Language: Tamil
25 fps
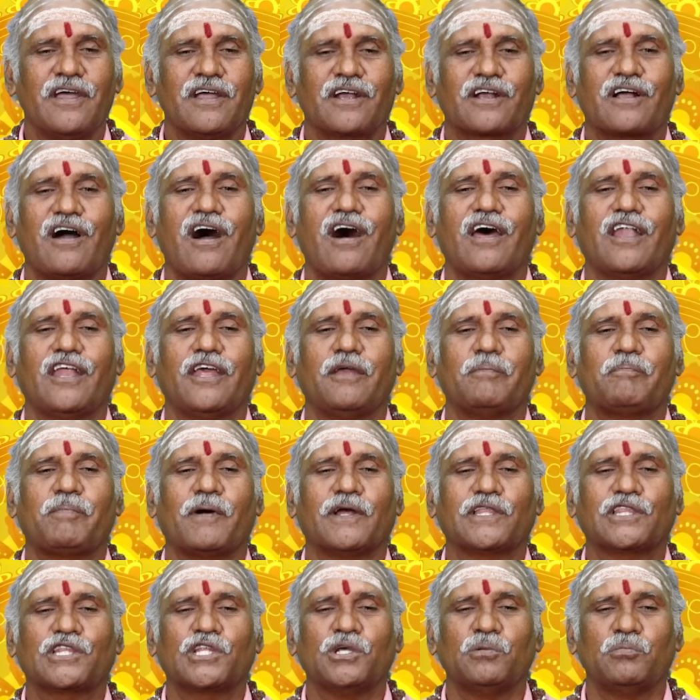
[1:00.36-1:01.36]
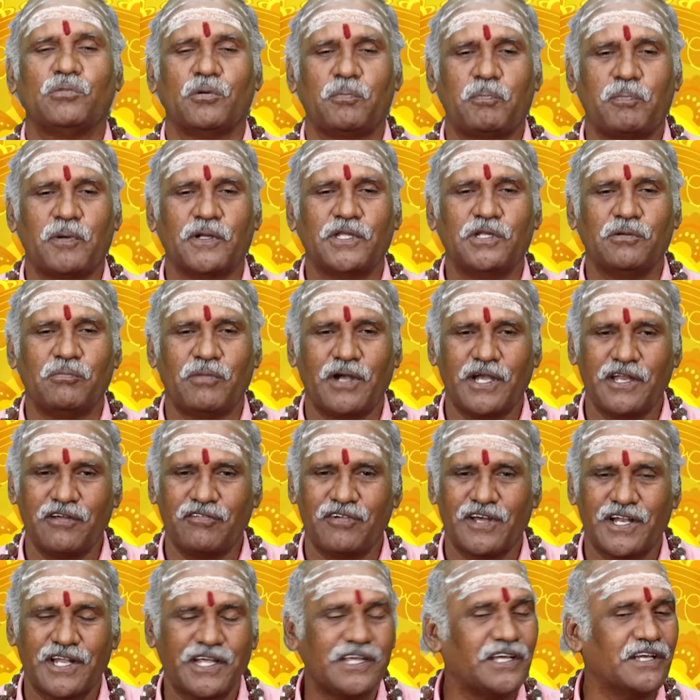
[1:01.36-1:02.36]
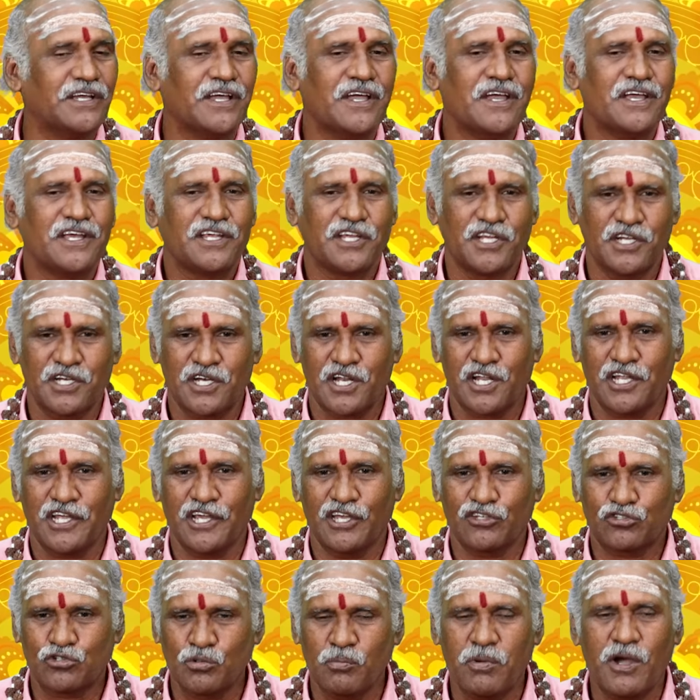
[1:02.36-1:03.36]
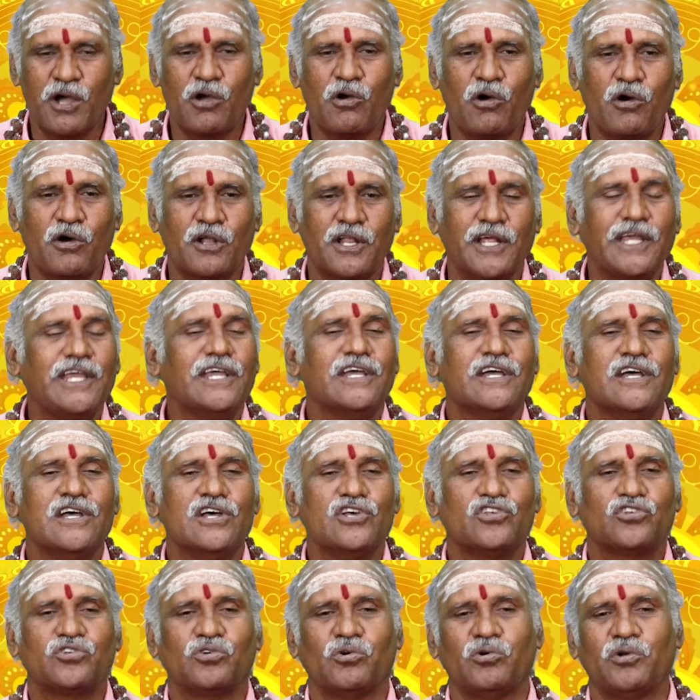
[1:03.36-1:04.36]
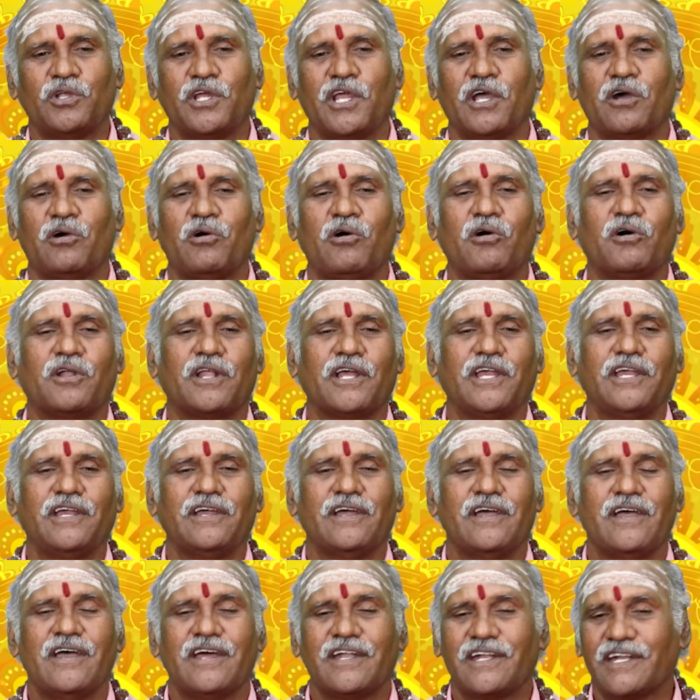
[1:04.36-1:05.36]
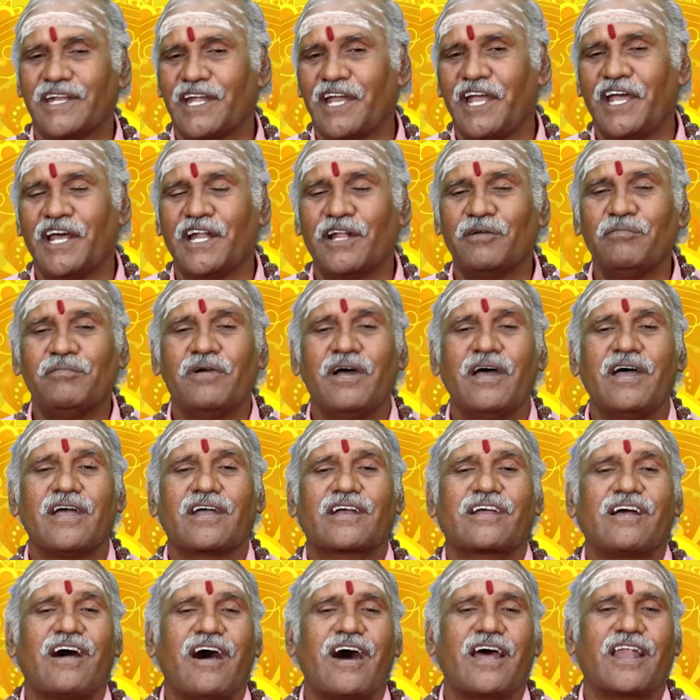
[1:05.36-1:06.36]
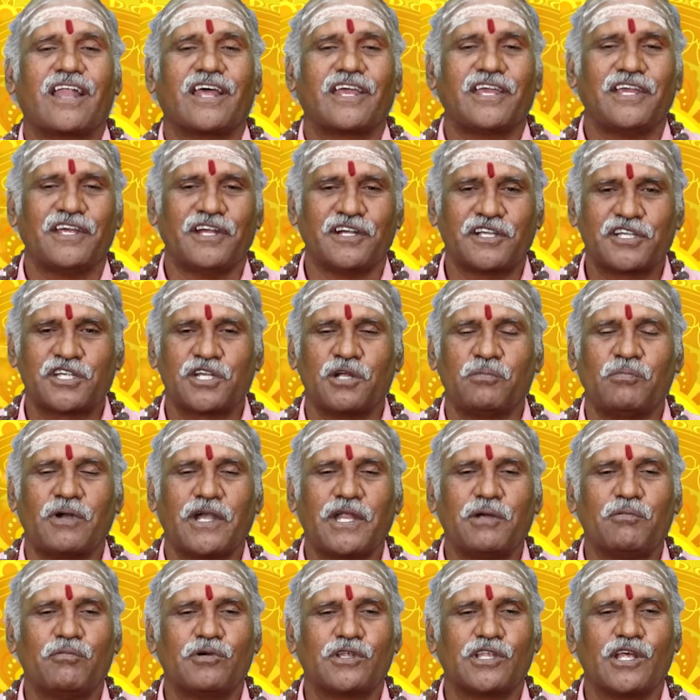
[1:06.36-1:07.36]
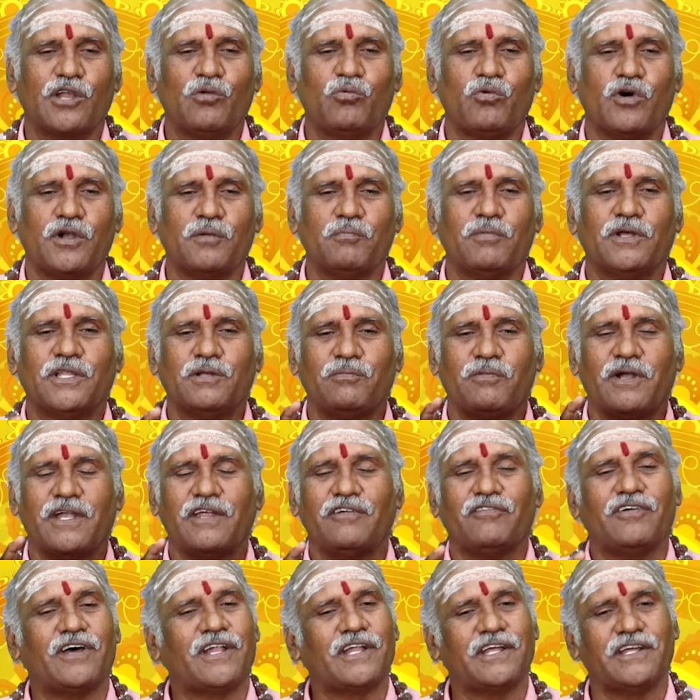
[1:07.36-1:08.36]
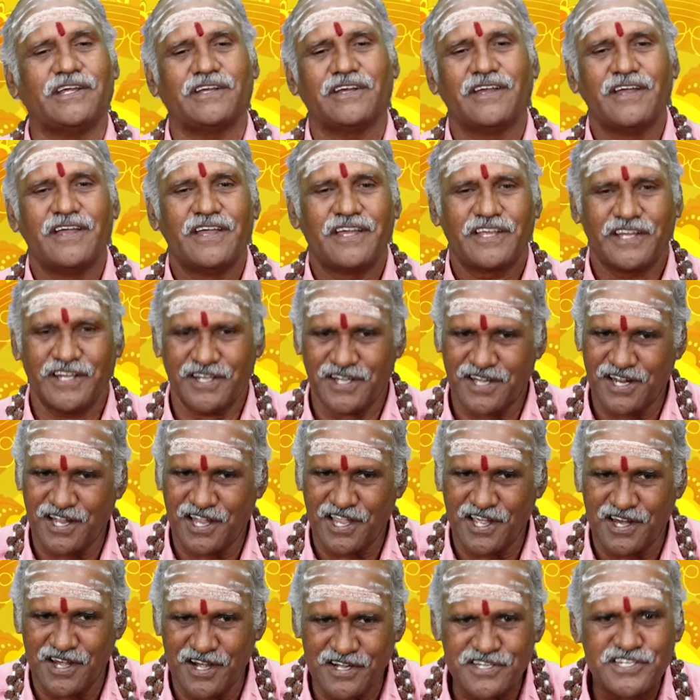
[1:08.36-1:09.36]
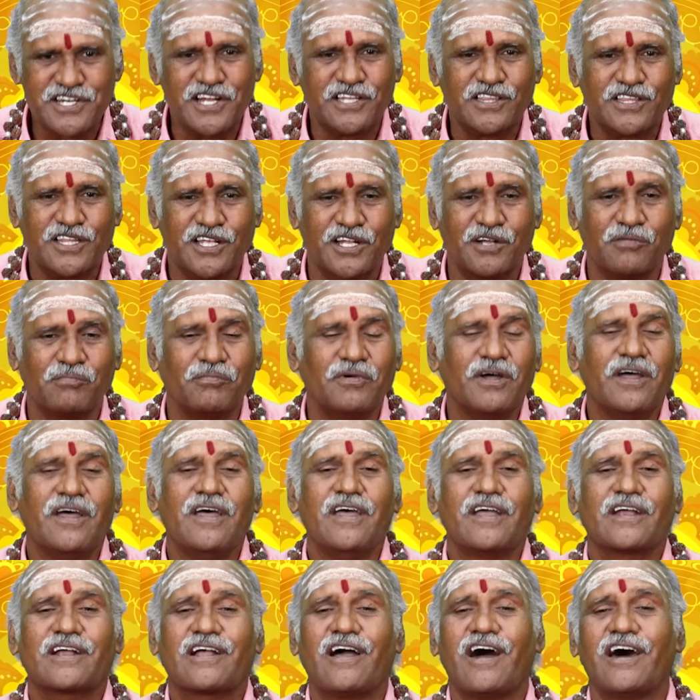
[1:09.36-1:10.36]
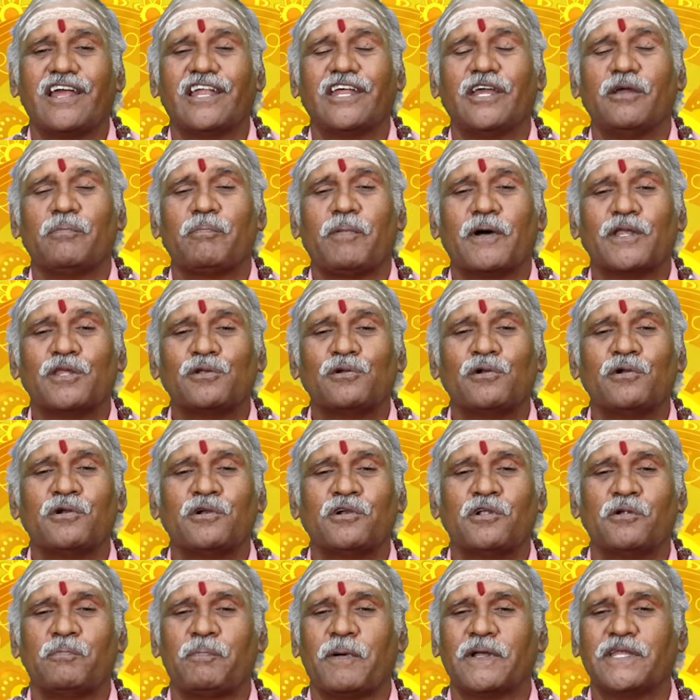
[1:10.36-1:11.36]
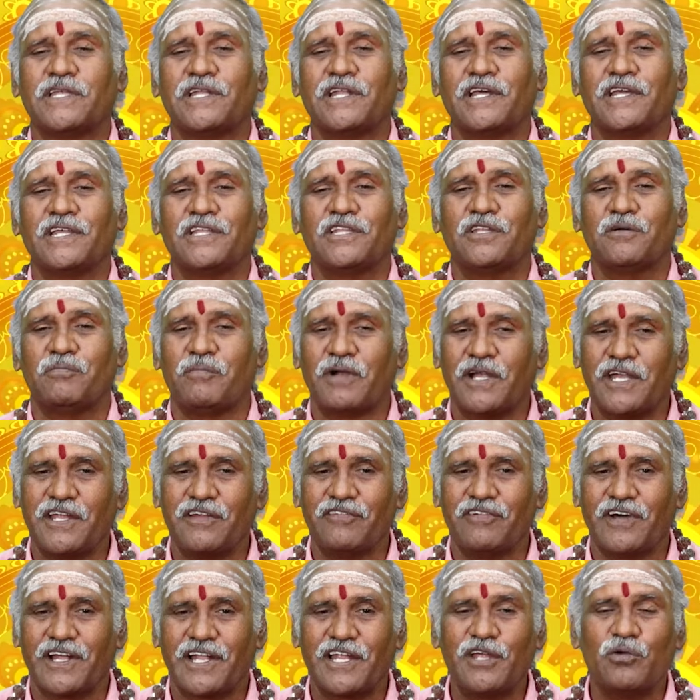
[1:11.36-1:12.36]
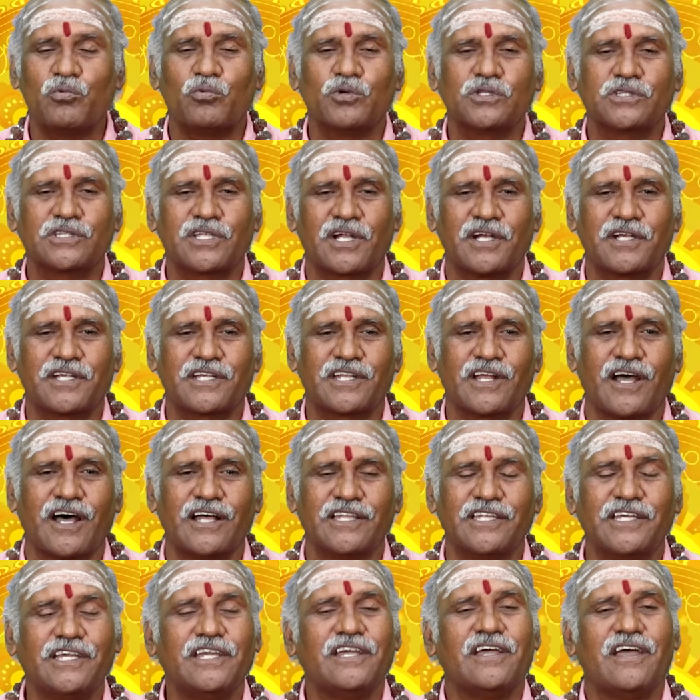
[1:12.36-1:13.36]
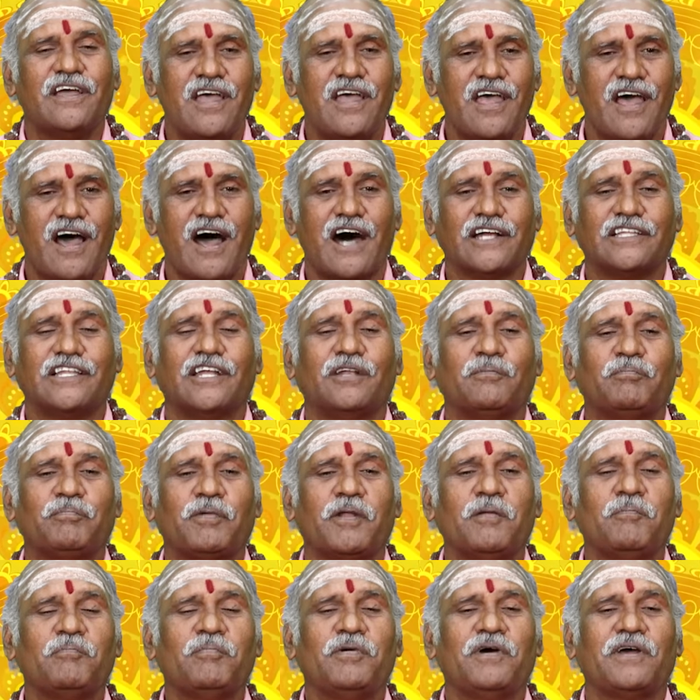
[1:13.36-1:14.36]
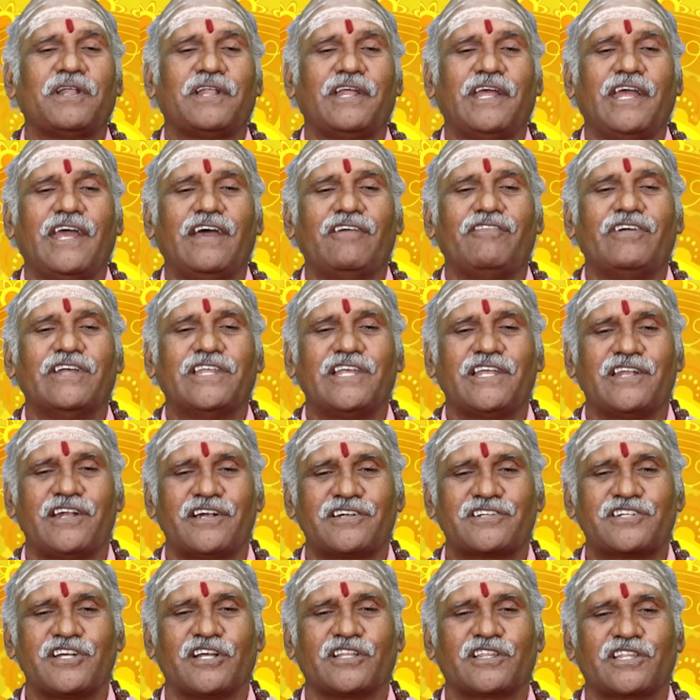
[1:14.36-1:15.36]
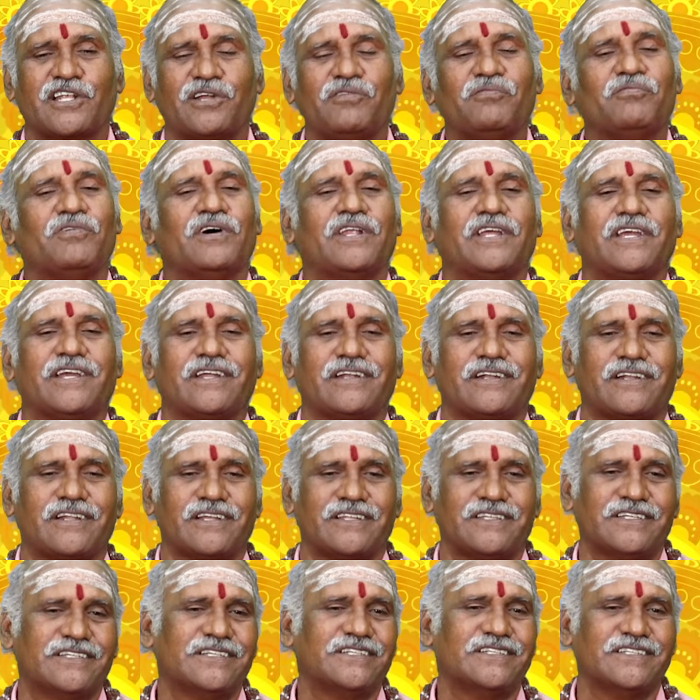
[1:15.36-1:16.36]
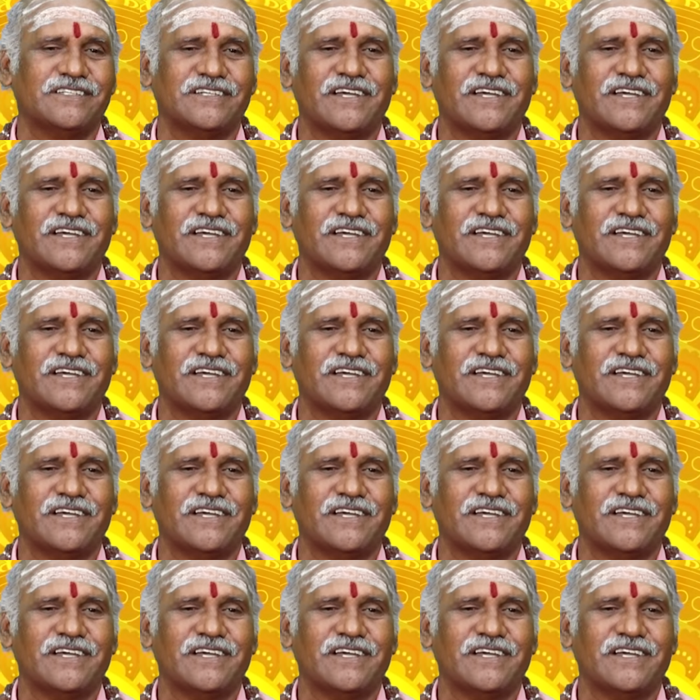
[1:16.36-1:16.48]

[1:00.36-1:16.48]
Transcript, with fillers: காலை பத்து முப்பது மணி வரை இன்றைய சுபகோரை சூரியகோரை நேரம் காலை எட்டு மணி முதல் ஒன்பது மணி வரை இன்றைய நட்சத்திரம் காலை பதினொன்று பதினைந்து மணி வரை உத்திரட்டாதி அதன் பின்பு ரேவதி நட்சத்திரம் வருகின்றது